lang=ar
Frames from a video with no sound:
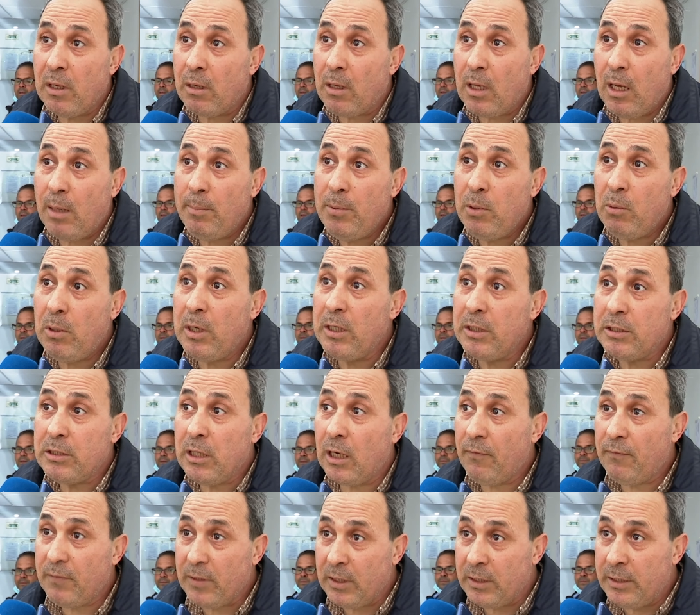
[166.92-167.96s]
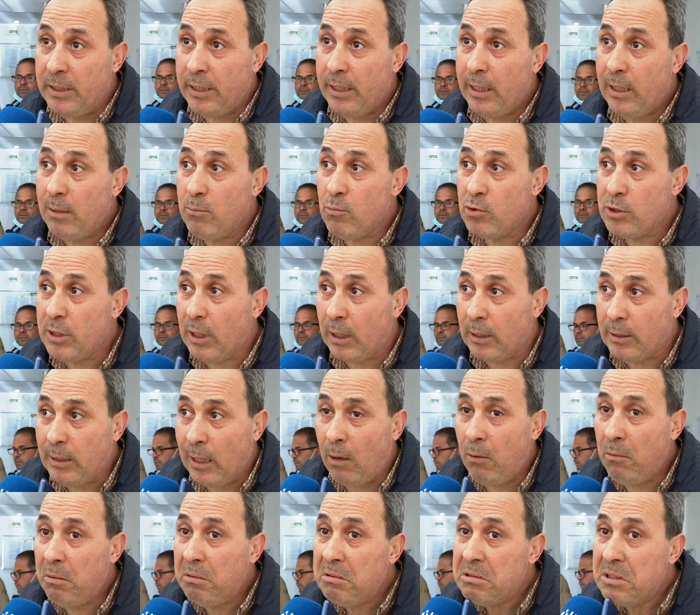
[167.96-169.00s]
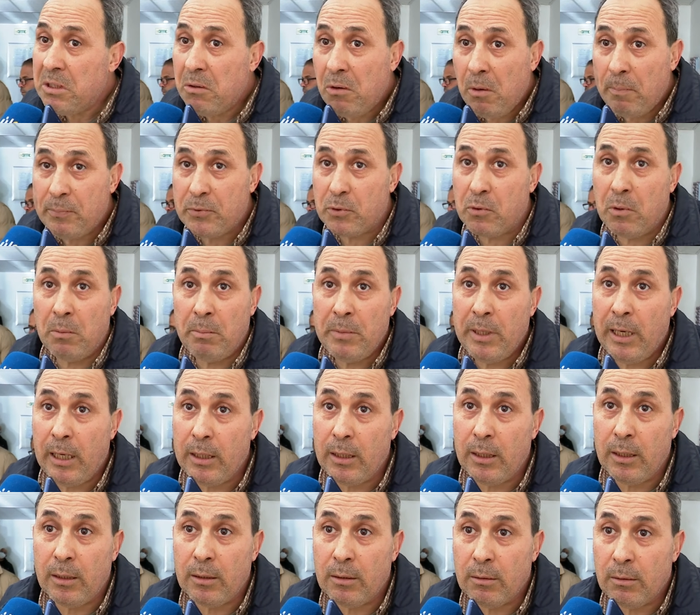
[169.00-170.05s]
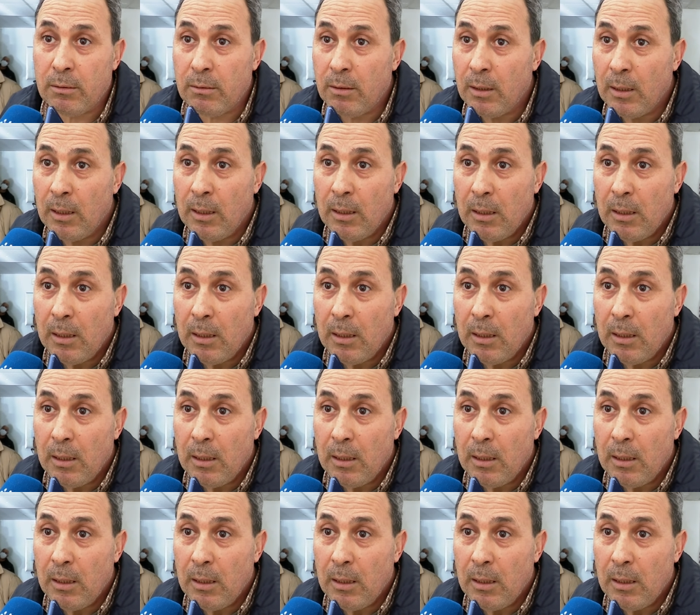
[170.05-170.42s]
نقابي ولا طرف اداري مجرد عون جاوبتكم يعني آه،